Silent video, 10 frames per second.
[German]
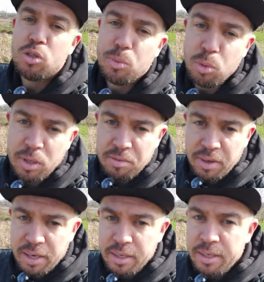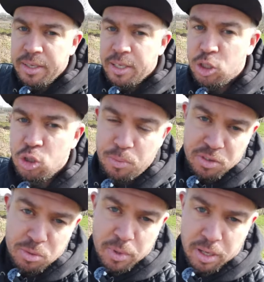ausprobieren werde, ich
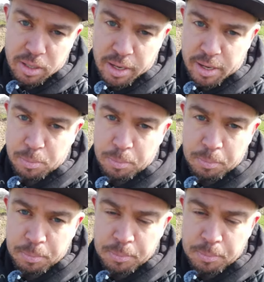stopfe es mir in den Helm.